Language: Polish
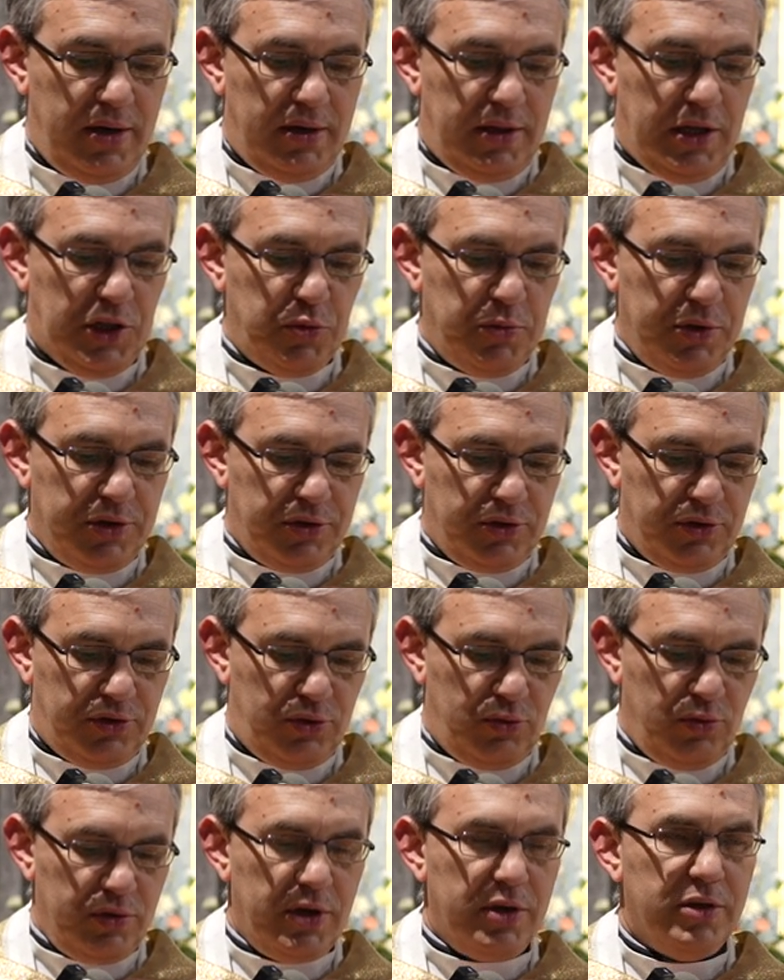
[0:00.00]
natomiast z
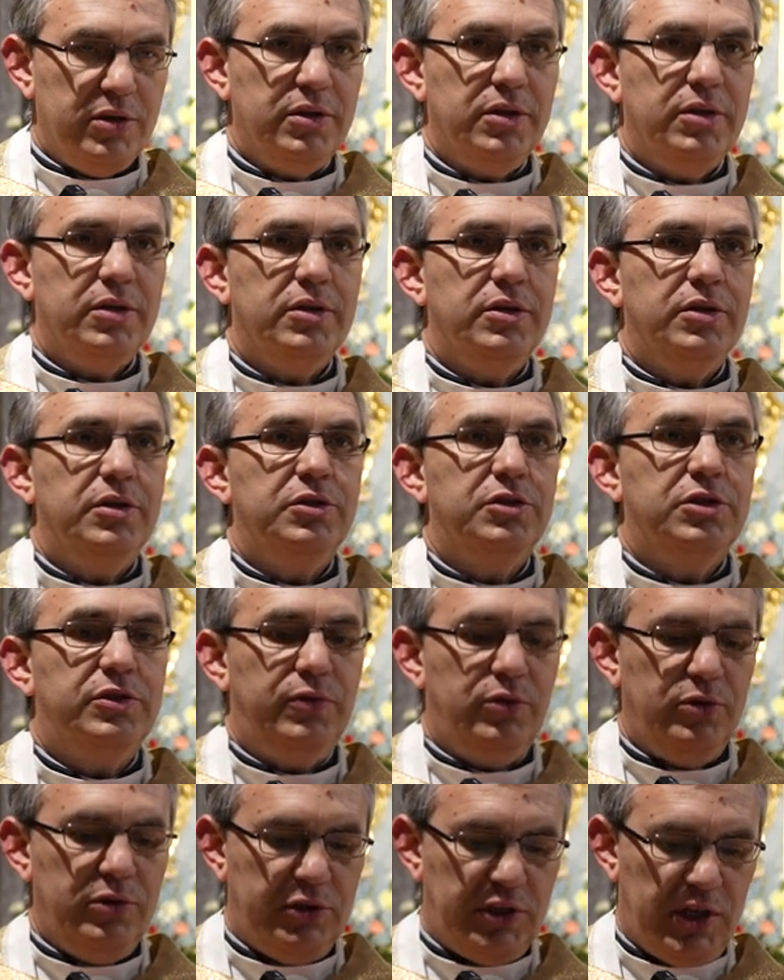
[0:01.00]
drugiej, z
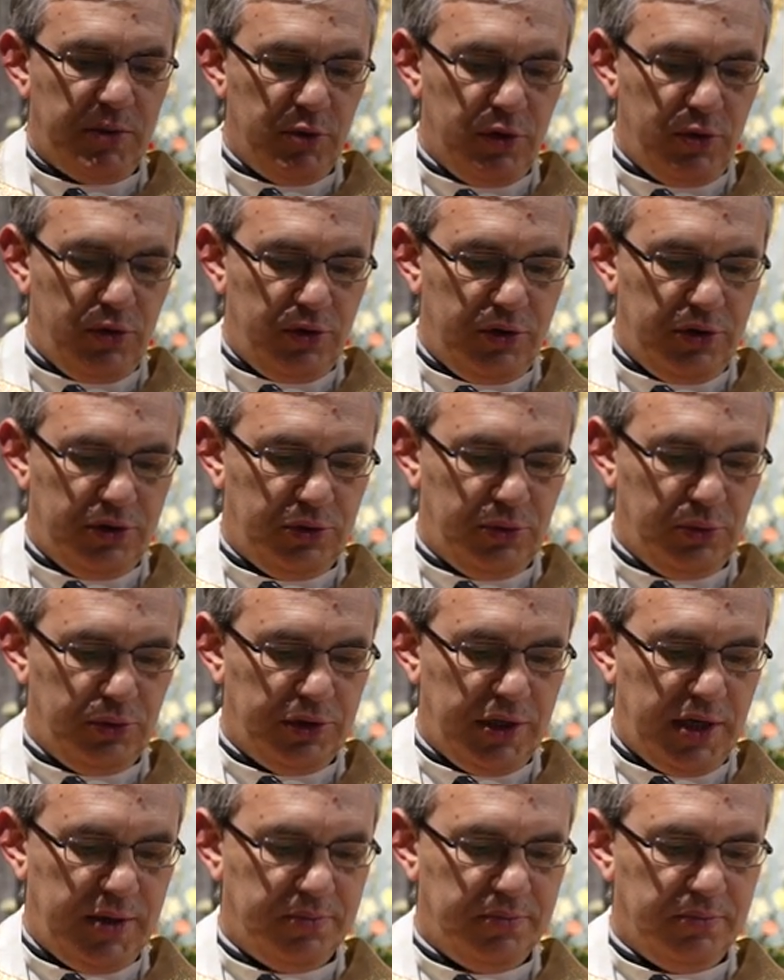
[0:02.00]
woli samego
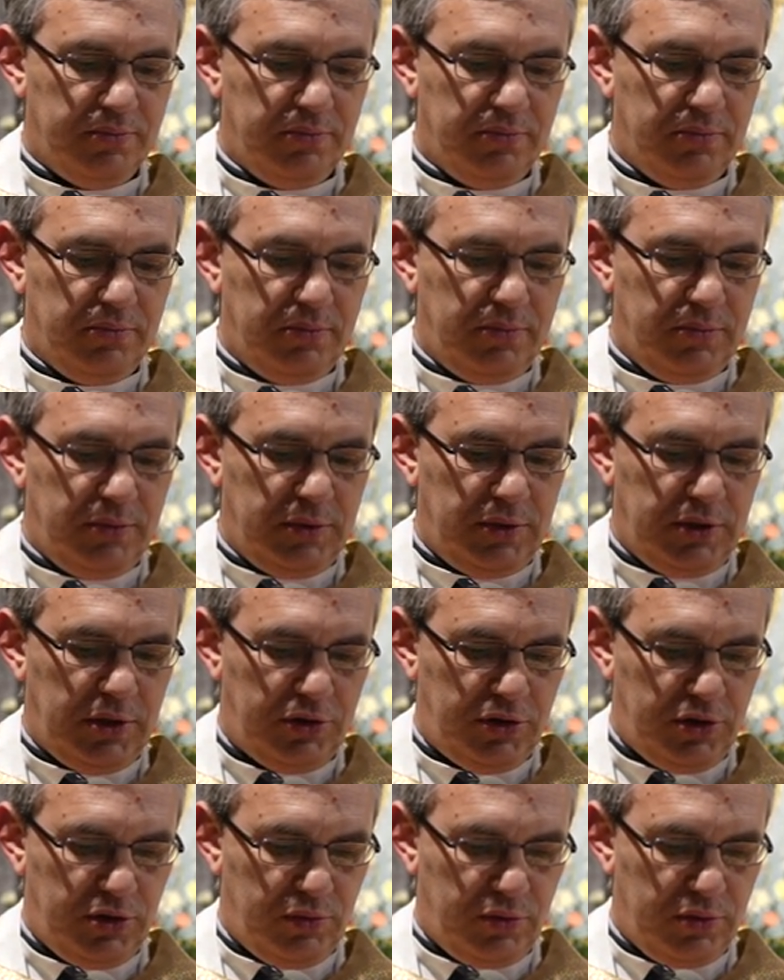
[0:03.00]
Chrystusa,
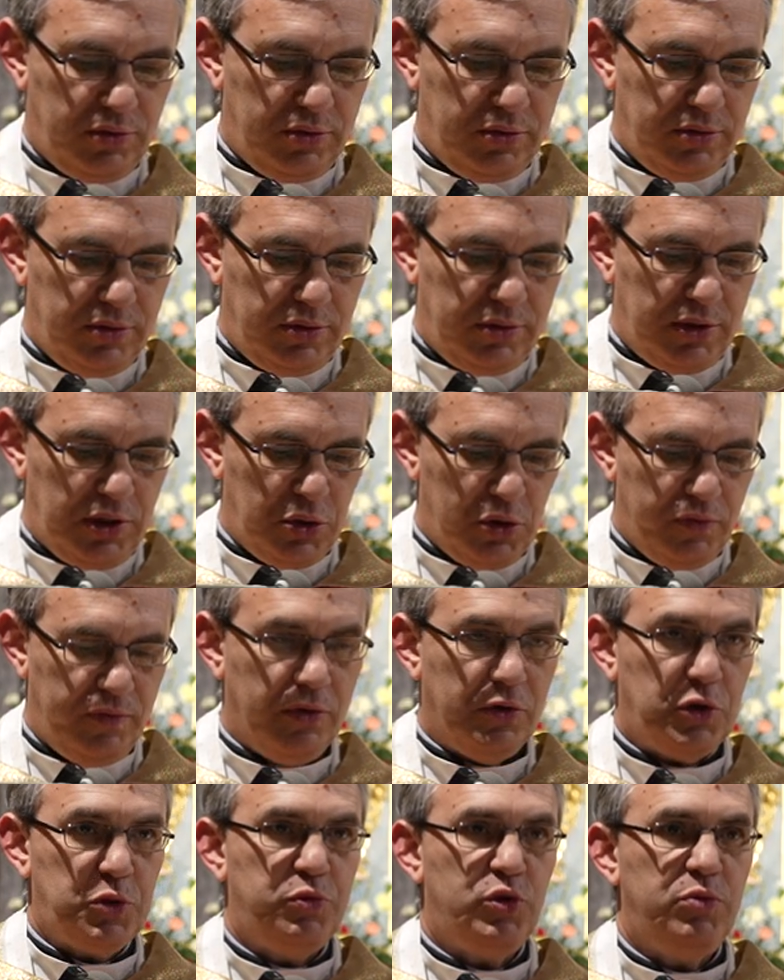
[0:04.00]
zaczęło na
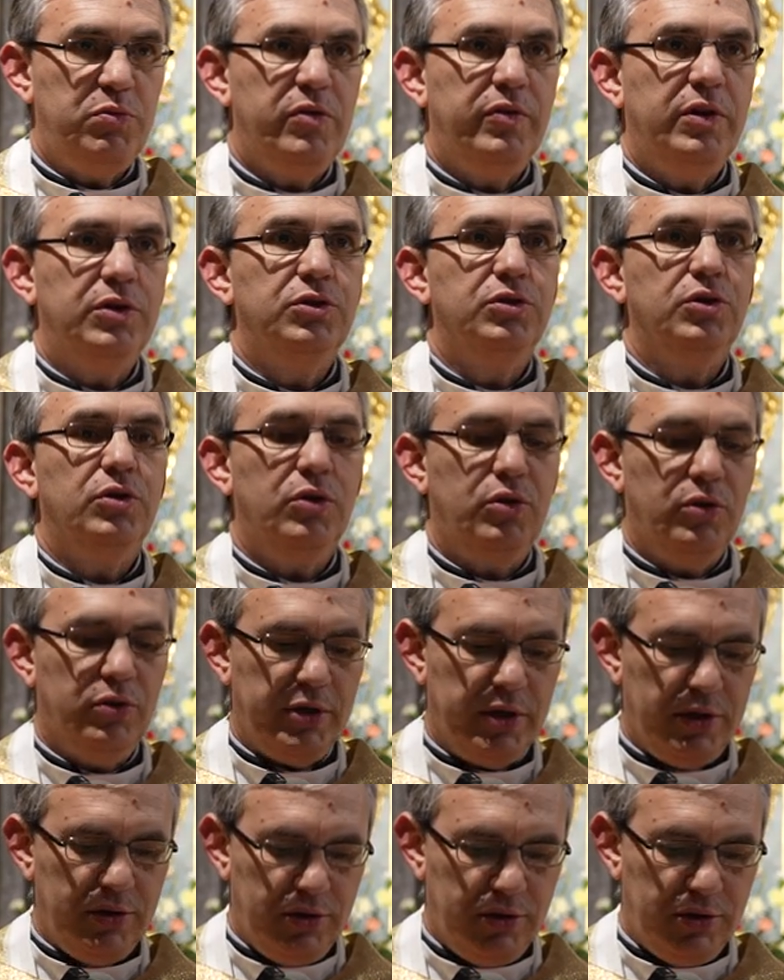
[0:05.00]
nowo rozbrzmiewać
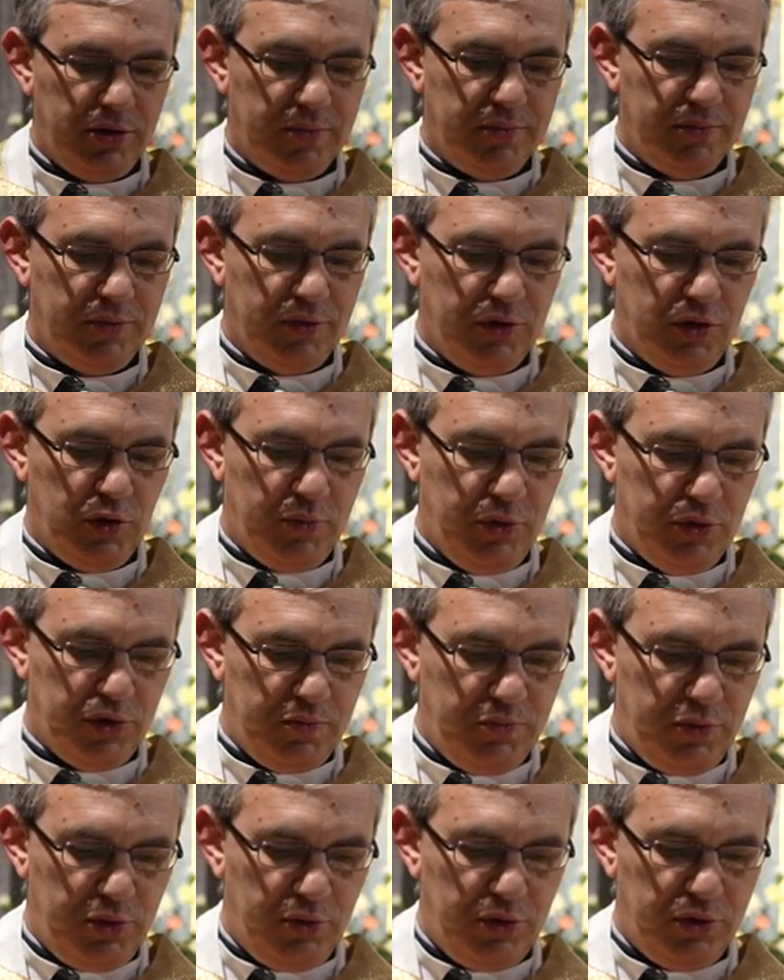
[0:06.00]
orędzie o
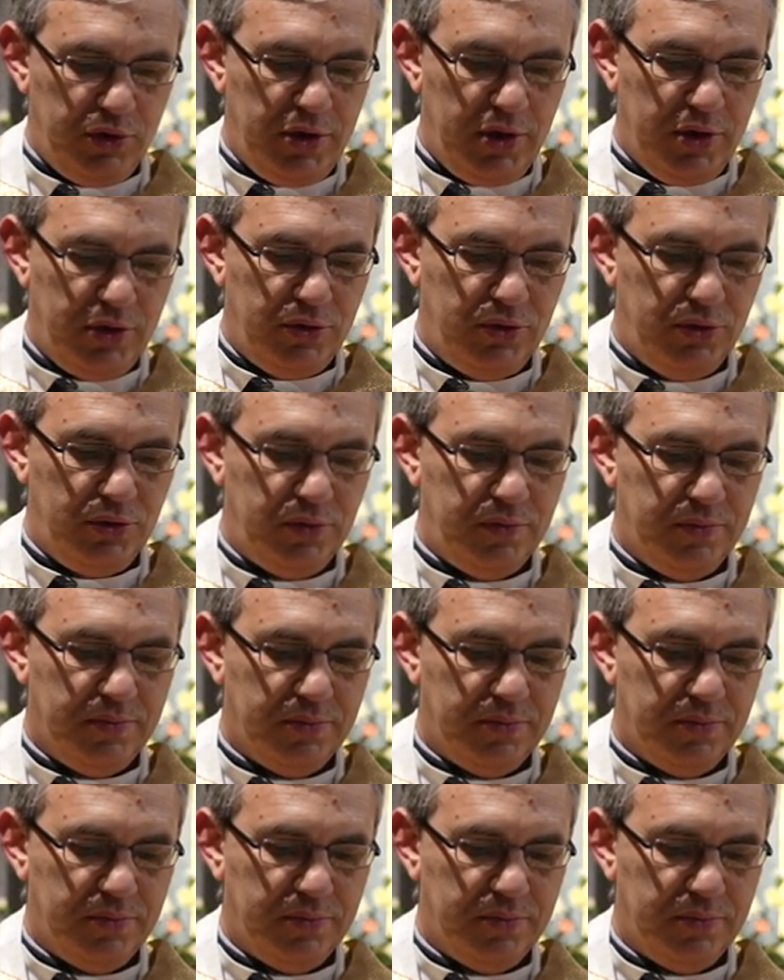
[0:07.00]
Bożym miłosierdziu.